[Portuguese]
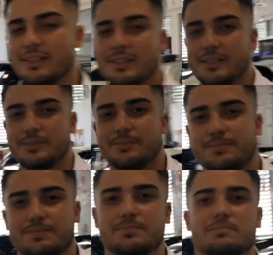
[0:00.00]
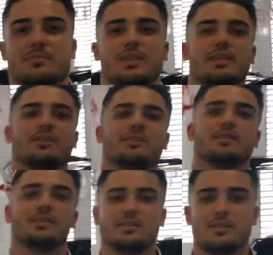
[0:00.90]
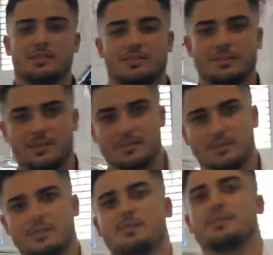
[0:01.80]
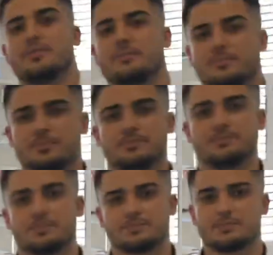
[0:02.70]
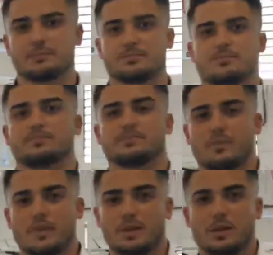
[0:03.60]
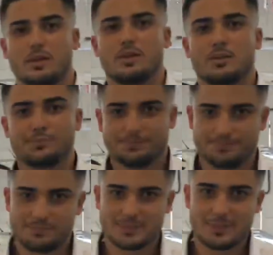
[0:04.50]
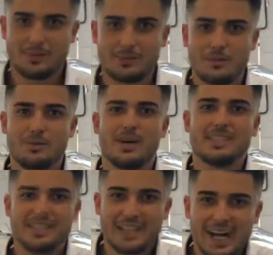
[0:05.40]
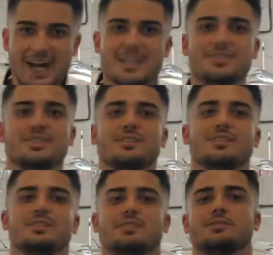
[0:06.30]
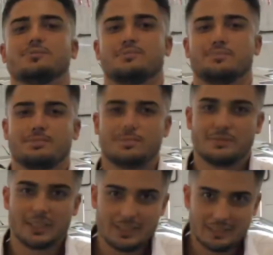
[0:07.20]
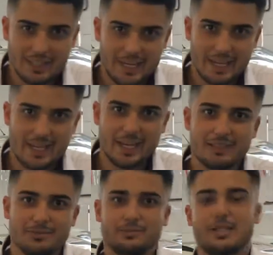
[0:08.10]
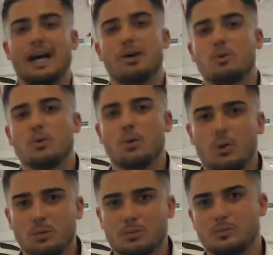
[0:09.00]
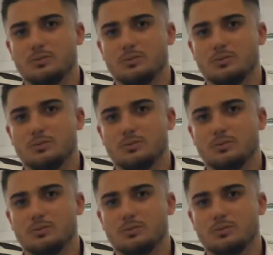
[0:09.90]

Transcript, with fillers: é o grupo que há 25 anos comercializa carros com maestria. Qualidade. Com qualidade. É, carro com